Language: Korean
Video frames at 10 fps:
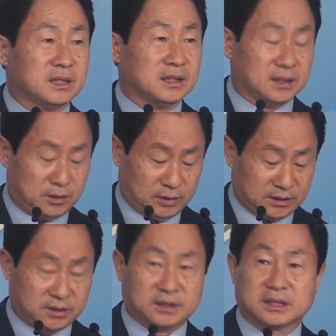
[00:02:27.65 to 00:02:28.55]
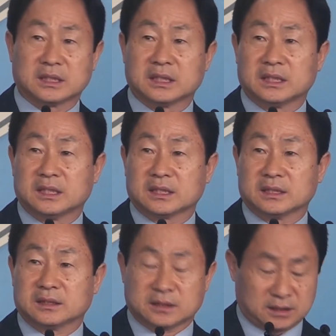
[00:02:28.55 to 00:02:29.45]
어, 완전
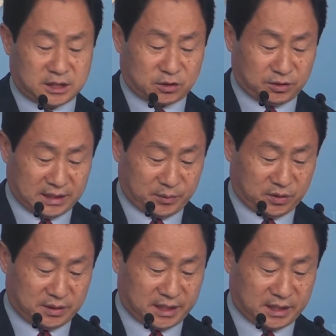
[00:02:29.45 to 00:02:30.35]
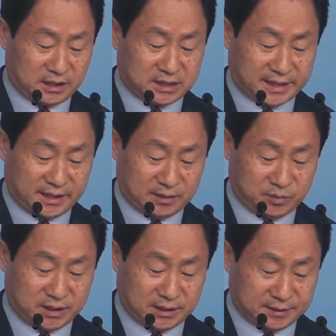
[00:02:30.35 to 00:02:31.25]
그 직권남용 행위를
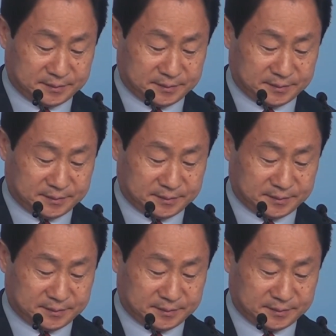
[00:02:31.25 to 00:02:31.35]
자행합니다.